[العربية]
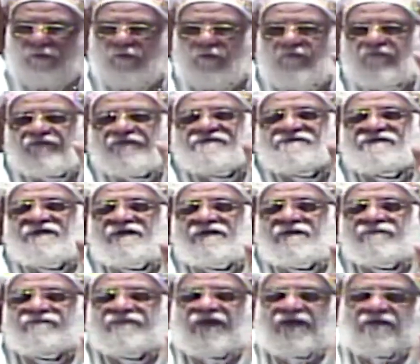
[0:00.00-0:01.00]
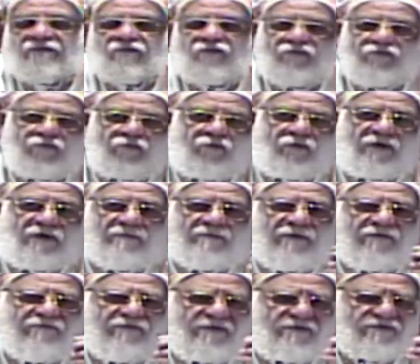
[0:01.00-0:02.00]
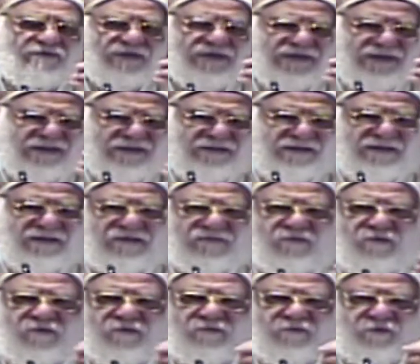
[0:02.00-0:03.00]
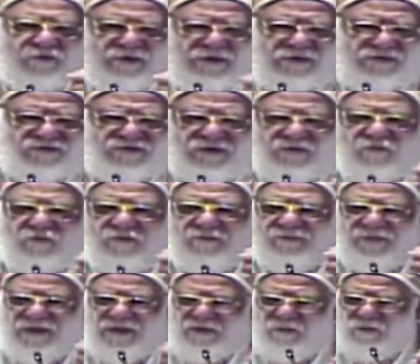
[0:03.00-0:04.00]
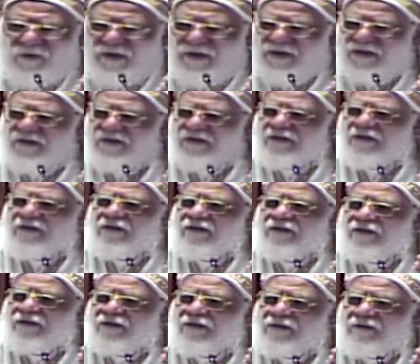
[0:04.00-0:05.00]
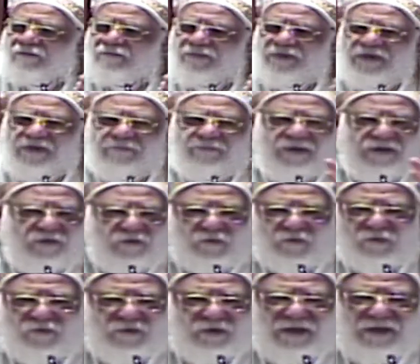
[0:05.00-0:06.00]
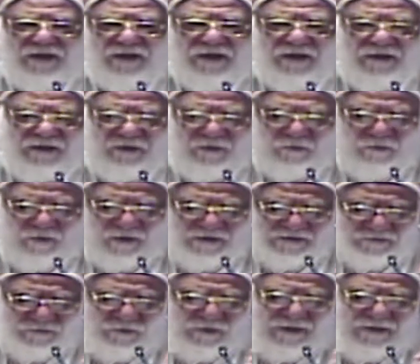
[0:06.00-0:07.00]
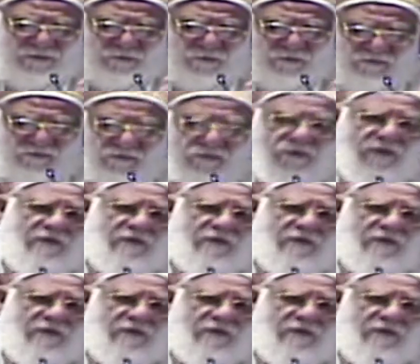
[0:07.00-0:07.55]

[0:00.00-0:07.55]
وفي السن بتاع الطفولة مفيش الجدل والمناقشة والمقاوحة بيقبلوا كل حاجة هو أصله عنده ثقة